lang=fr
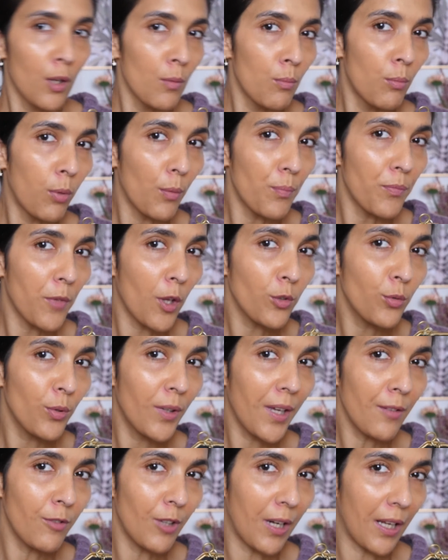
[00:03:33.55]
Bon, en tout
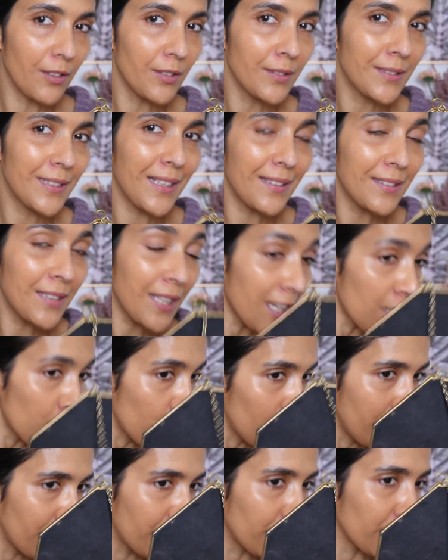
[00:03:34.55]
cas, voilà, c'est un très
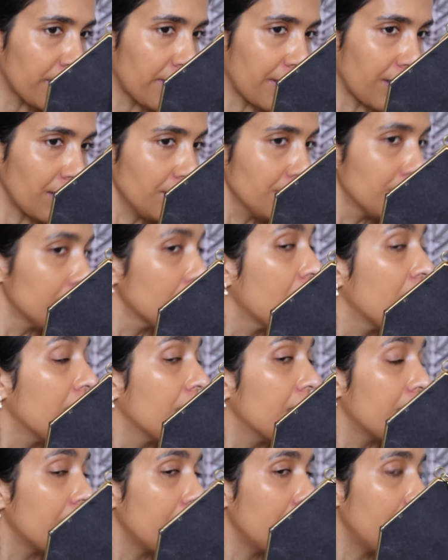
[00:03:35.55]
joli fond de teint.
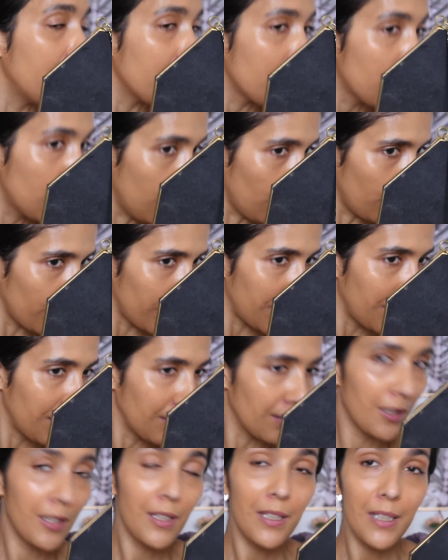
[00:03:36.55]
Il est glowy.
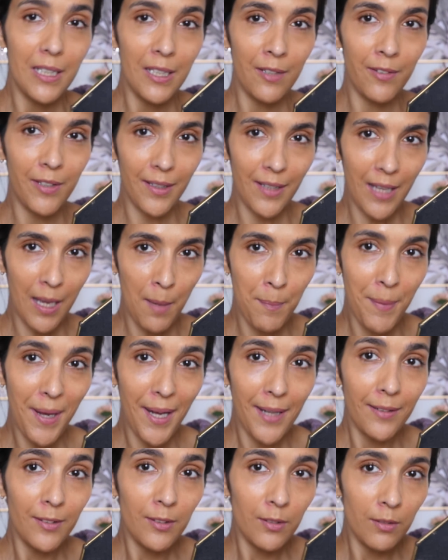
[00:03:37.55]
Il viendra
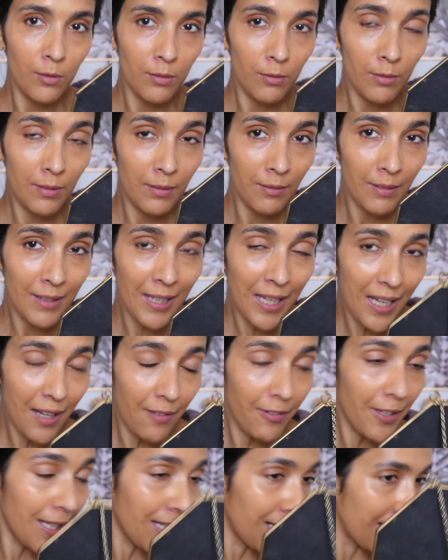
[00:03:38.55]
pas
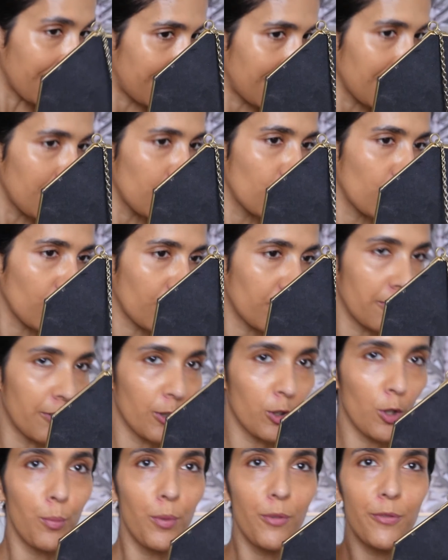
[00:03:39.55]
travailler la texture de
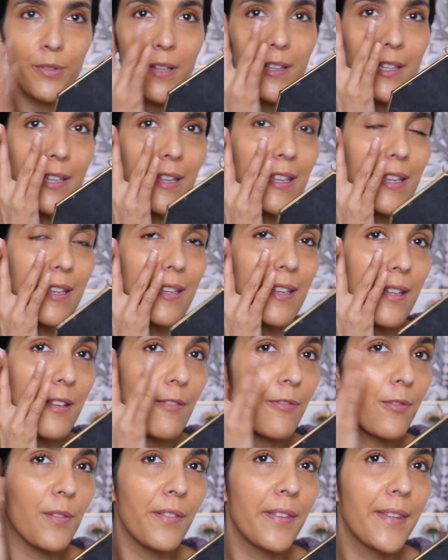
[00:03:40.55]
votre peau. Vous savez, il y, a des,
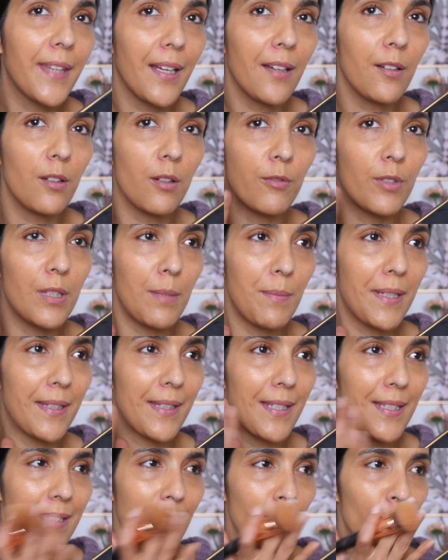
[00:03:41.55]
fonds de teint, quand vous les
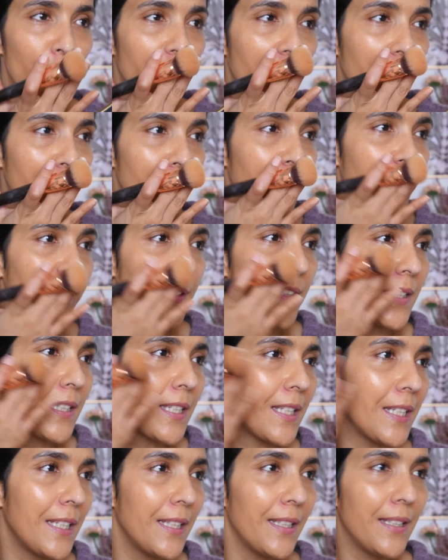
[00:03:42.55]
mettez, ça vous fait un
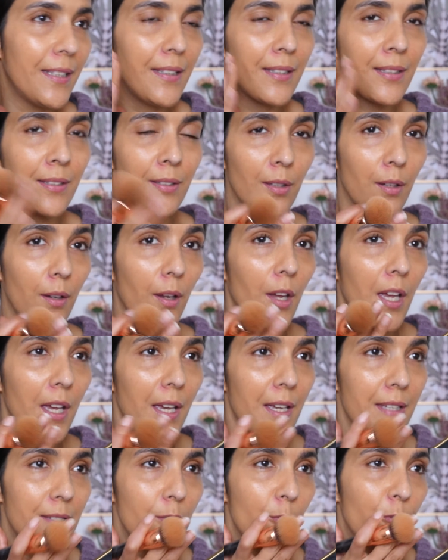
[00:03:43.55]
fini lisse,
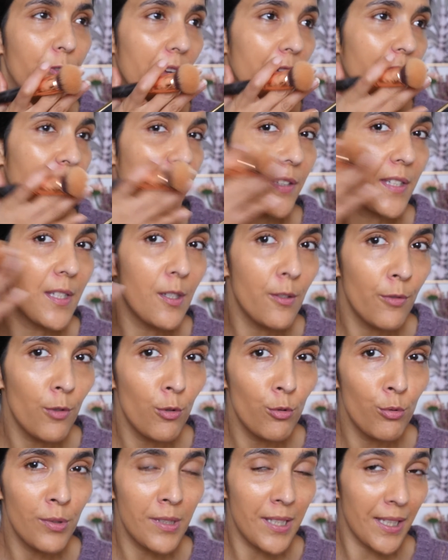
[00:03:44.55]
ça vous fait un fini
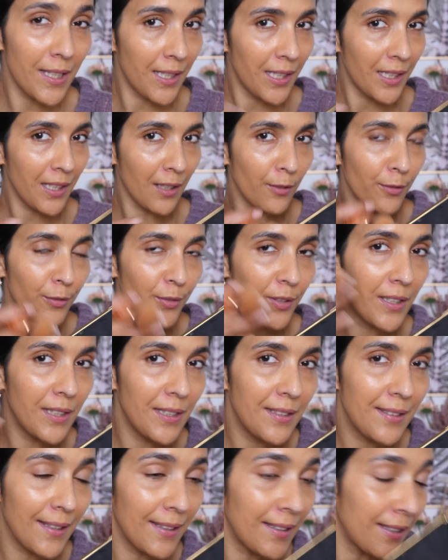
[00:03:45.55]
velouté, un fini
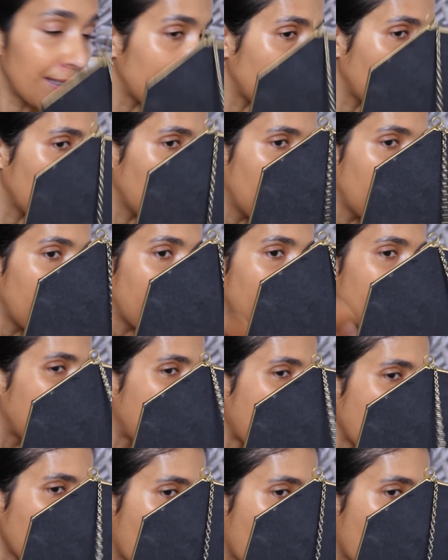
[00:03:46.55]
satiné. Là, il